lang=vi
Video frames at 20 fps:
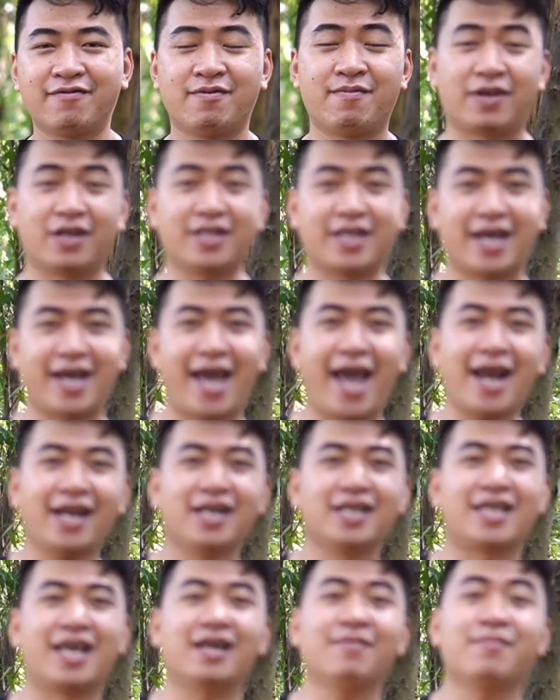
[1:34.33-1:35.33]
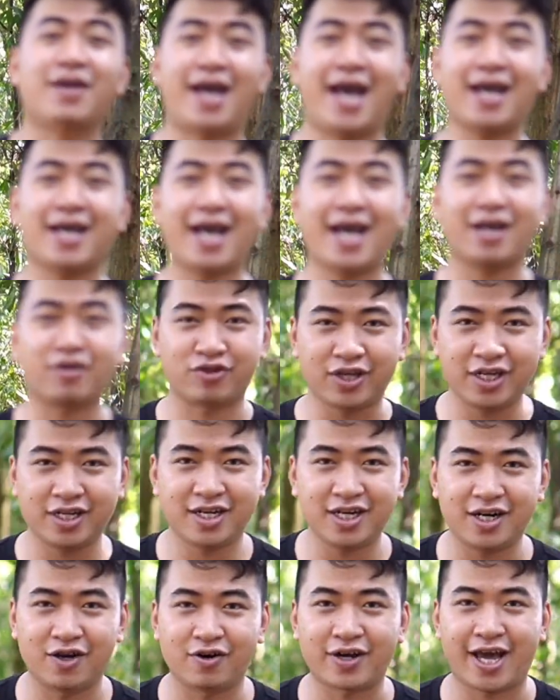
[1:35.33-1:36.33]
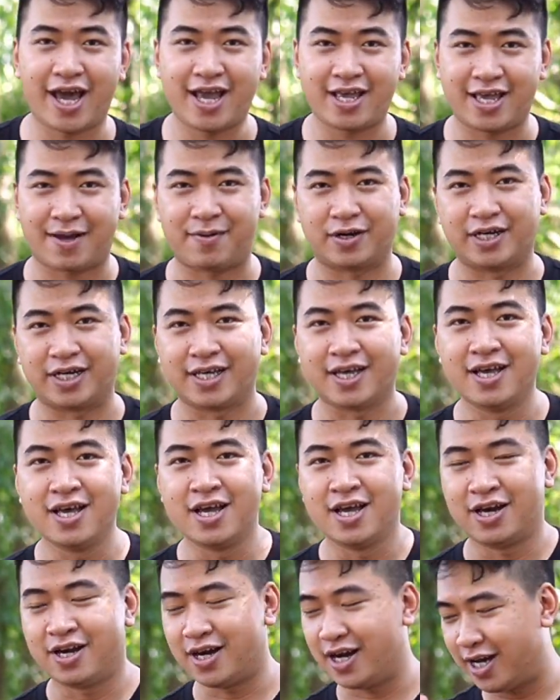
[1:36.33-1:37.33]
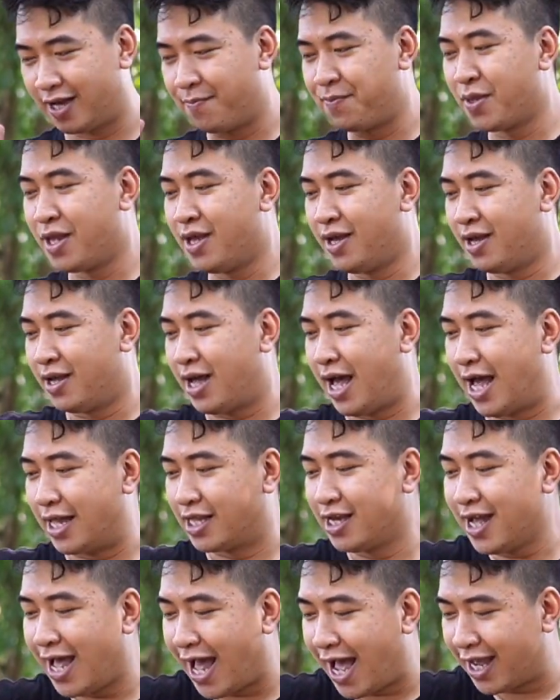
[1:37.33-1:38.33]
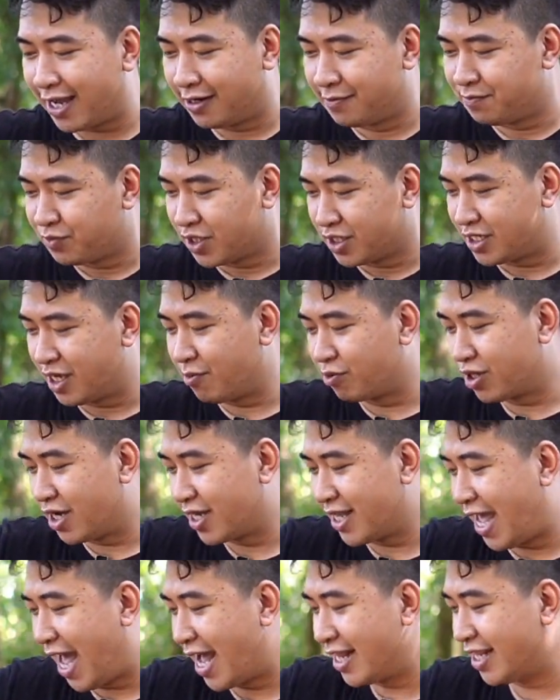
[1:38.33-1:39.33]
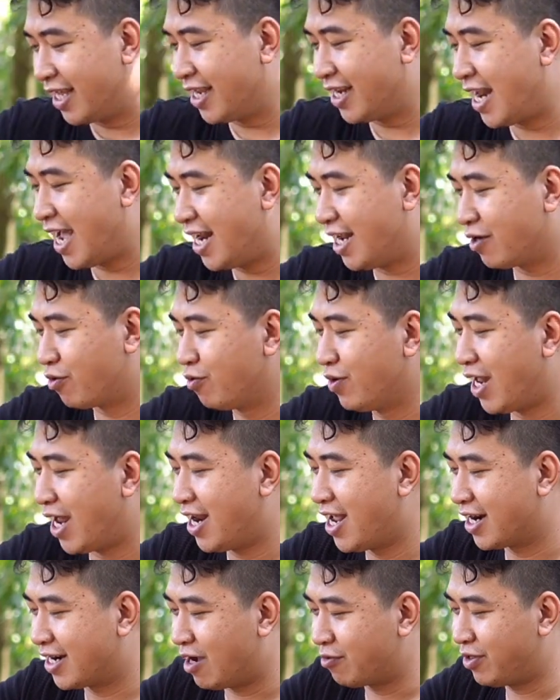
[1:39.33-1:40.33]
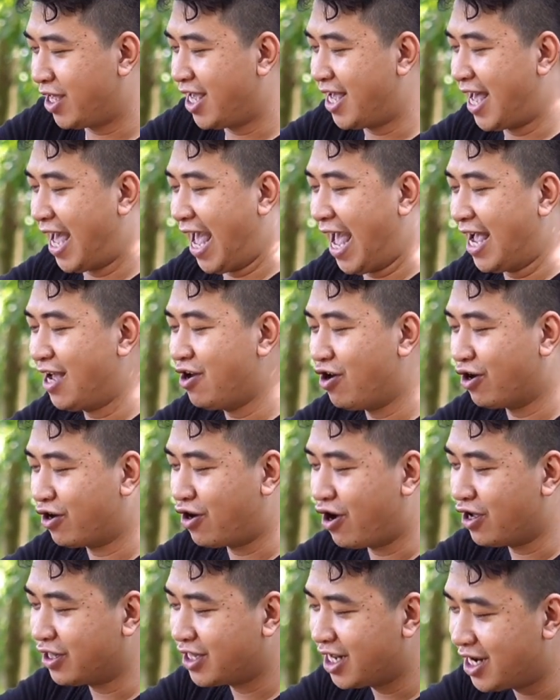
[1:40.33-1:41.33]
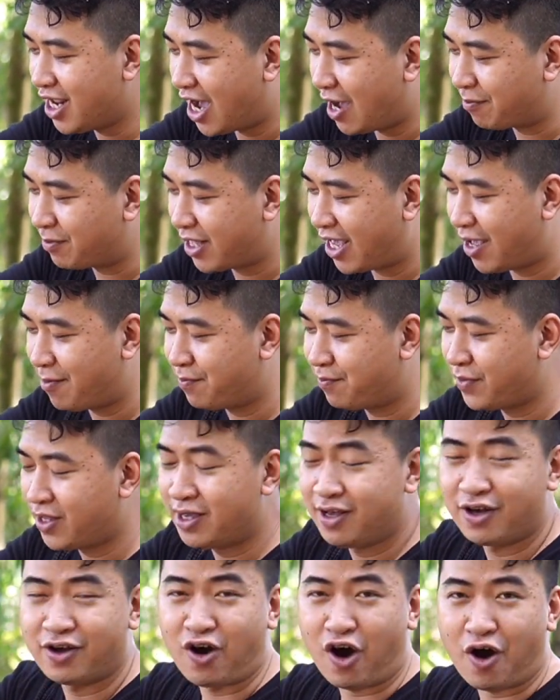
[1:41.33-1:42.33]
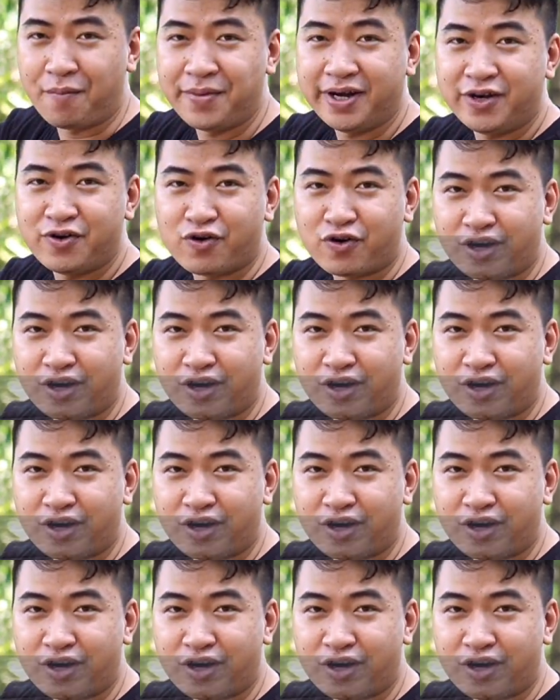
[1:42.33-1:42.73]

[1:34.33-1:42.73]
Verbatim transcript: và mình có thể hát được những bài hát acoustic rất là ok nha mọi người rồi à, thứ hai sau một thời gian thì đây là cũng là lần đầu tiên hãng họ có tích hợp thêm ngõ micro